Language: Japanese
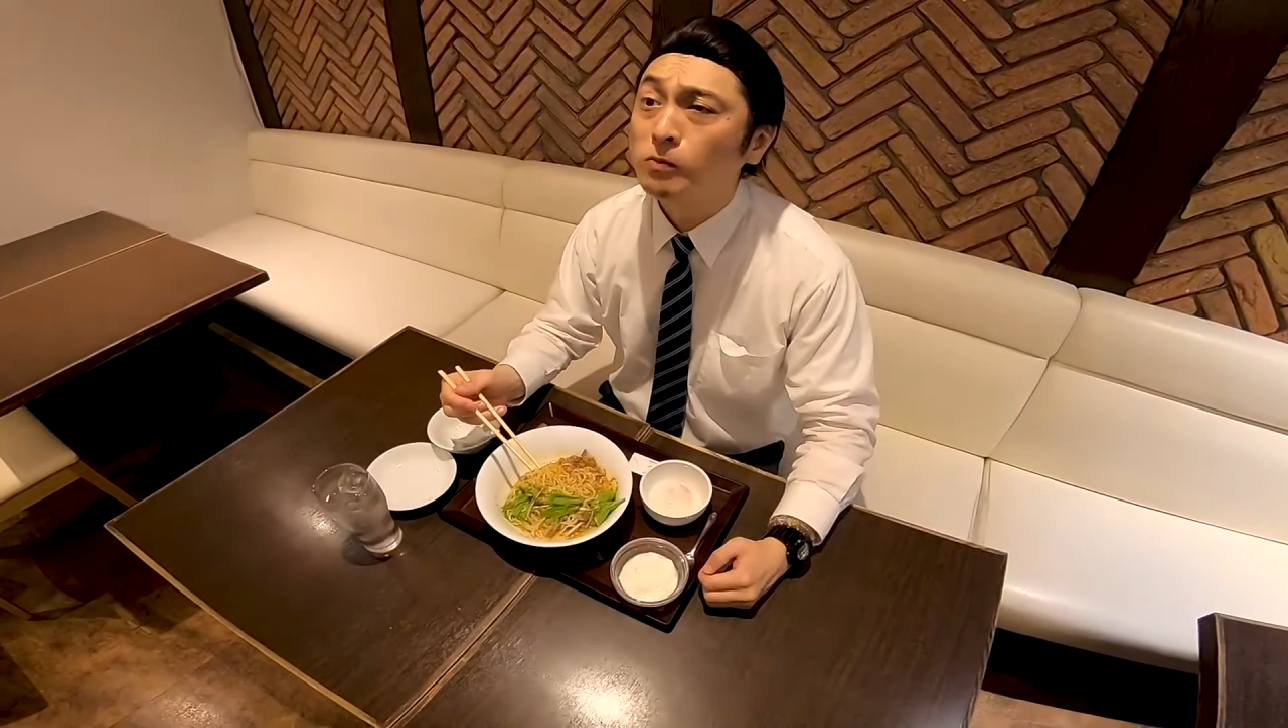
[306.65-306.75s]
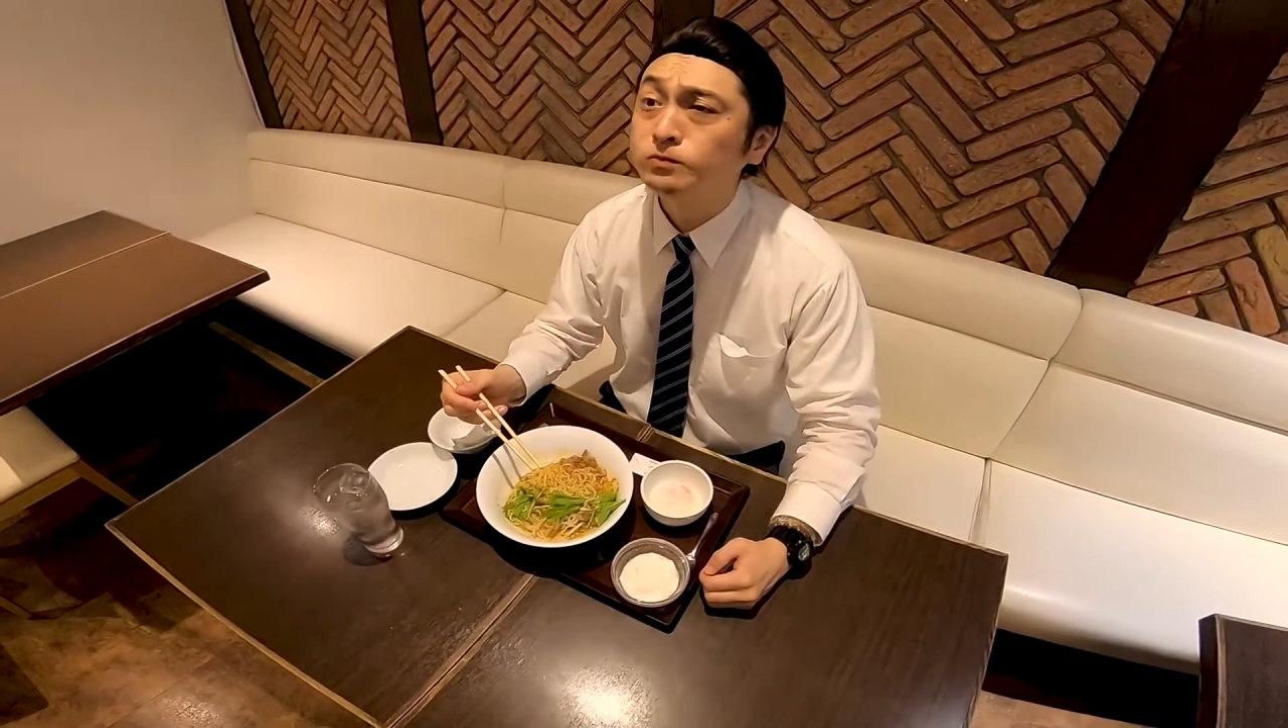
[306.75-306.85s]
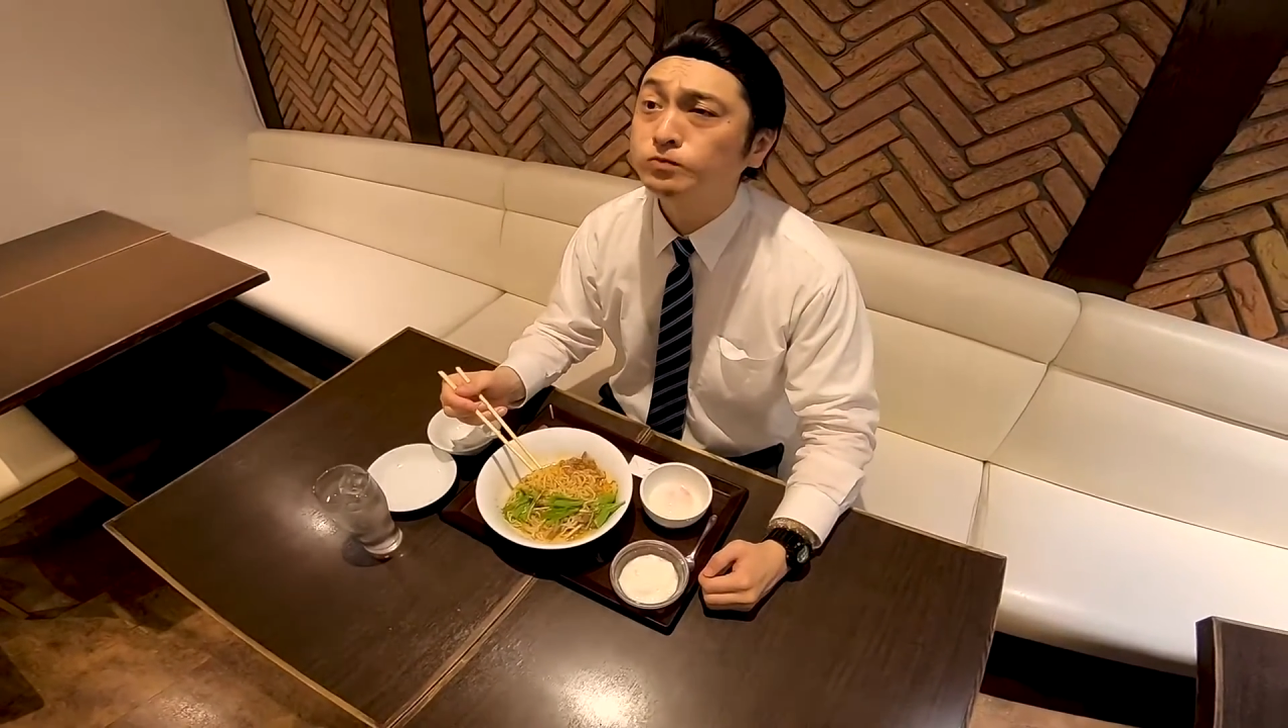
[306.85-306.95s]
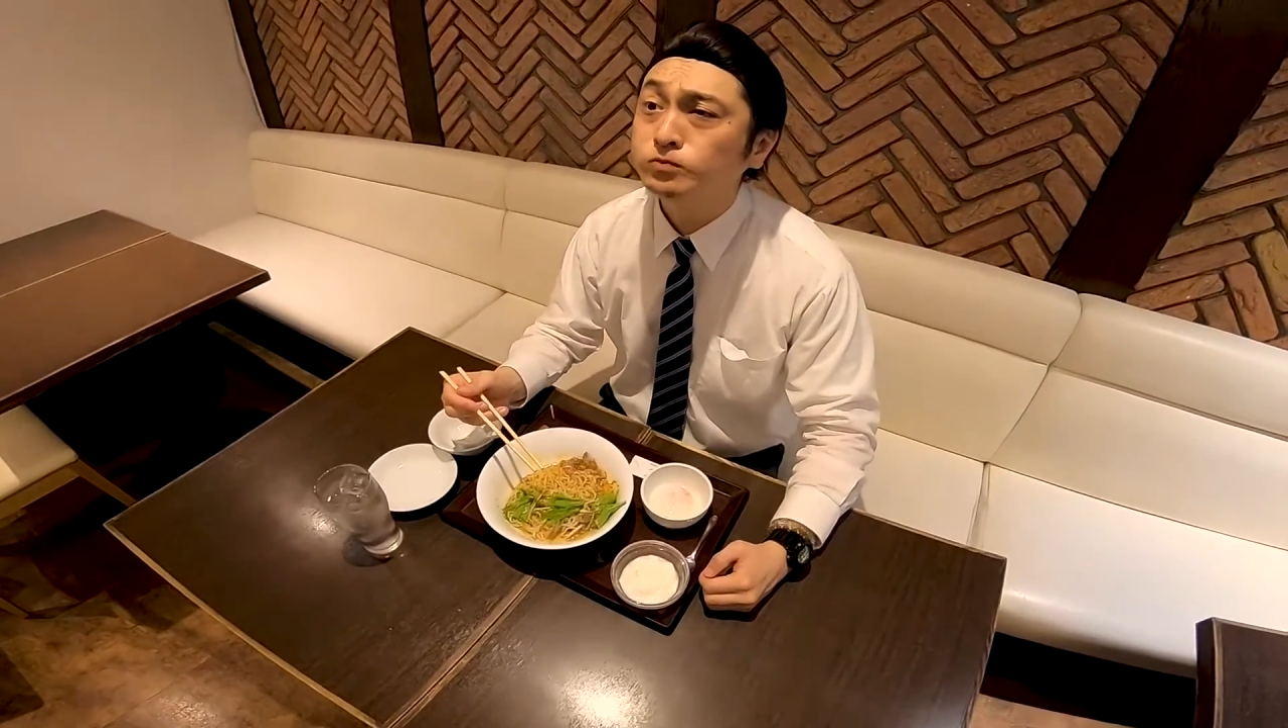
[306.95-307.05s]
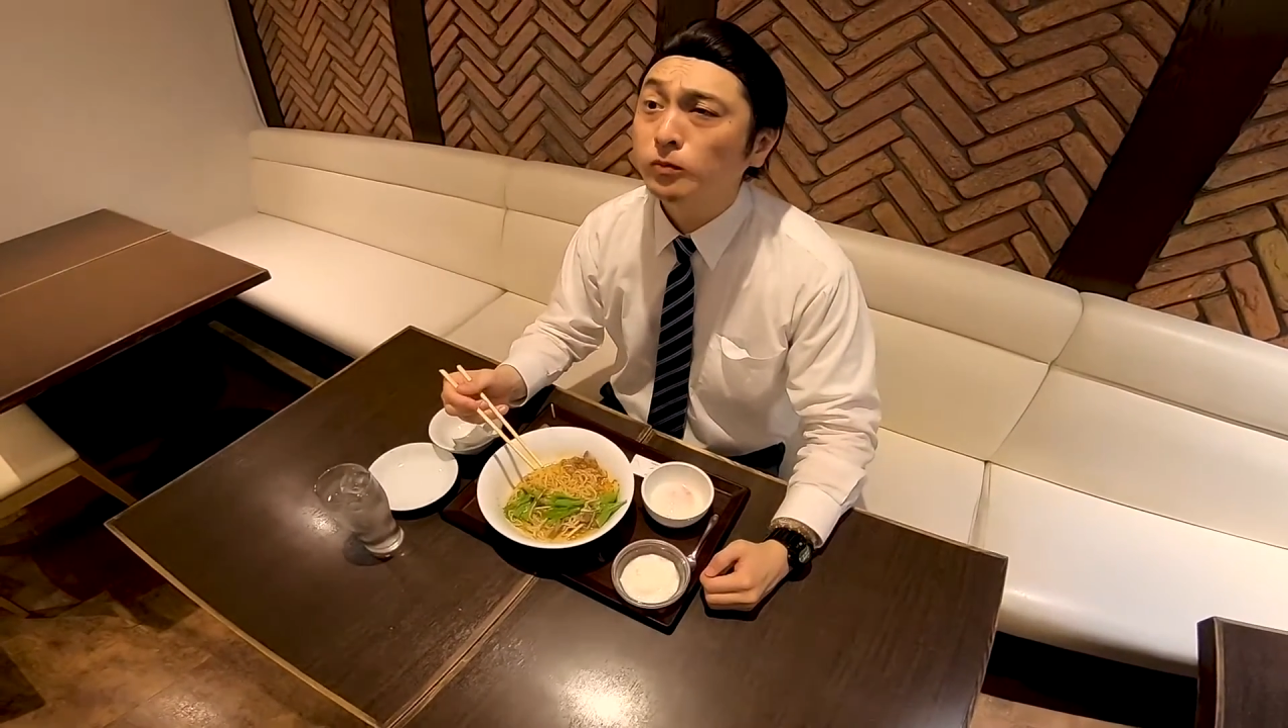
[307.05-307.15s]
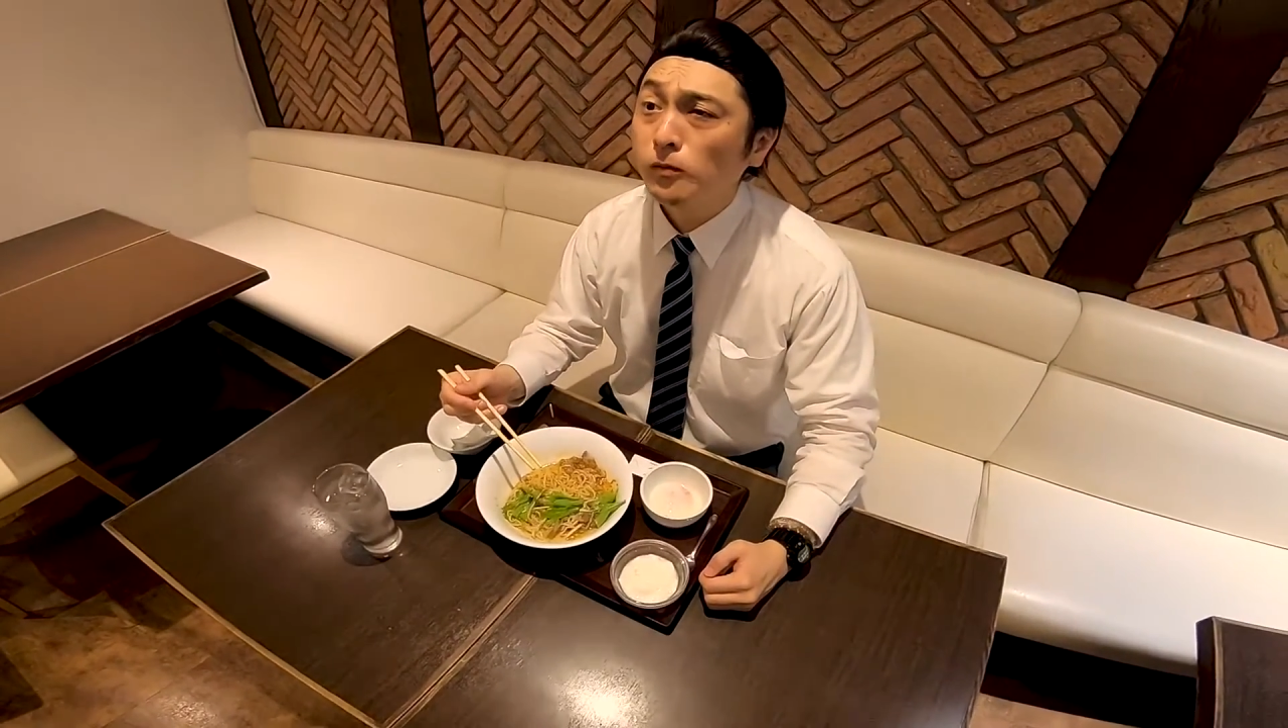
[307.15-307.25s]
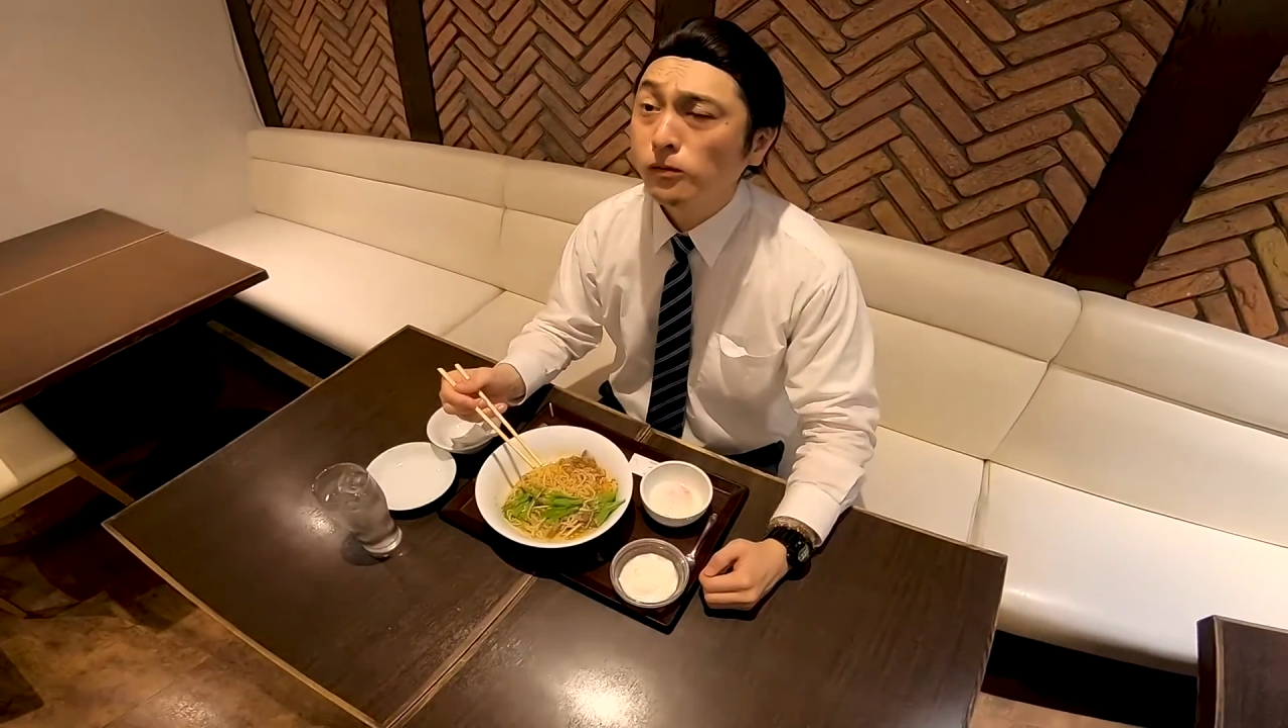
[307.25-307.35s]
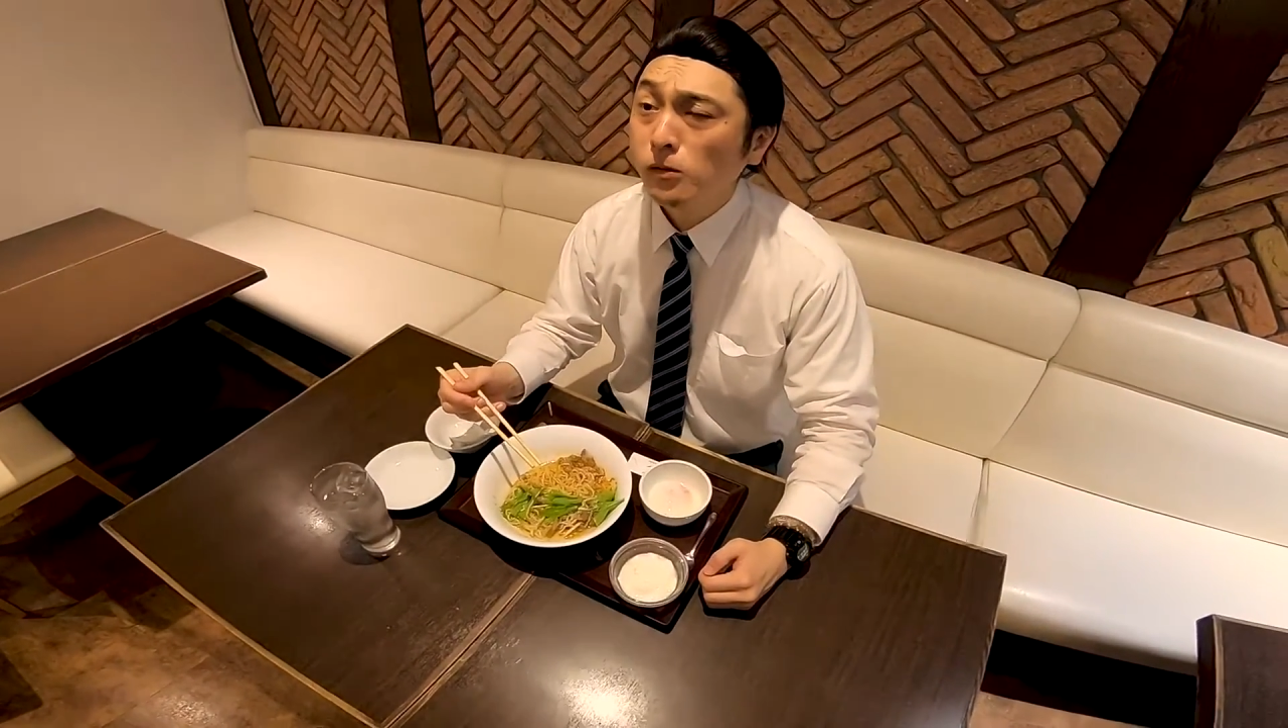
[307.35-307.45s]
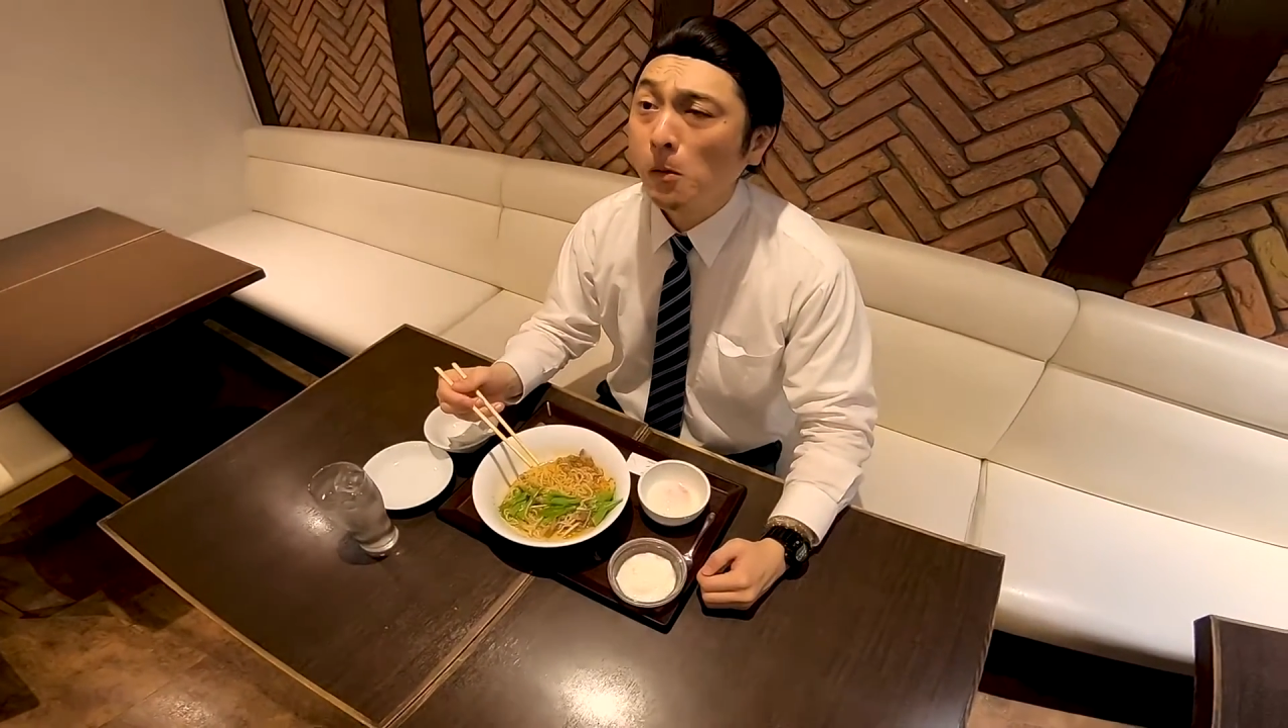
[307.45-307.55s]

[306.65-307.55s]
れは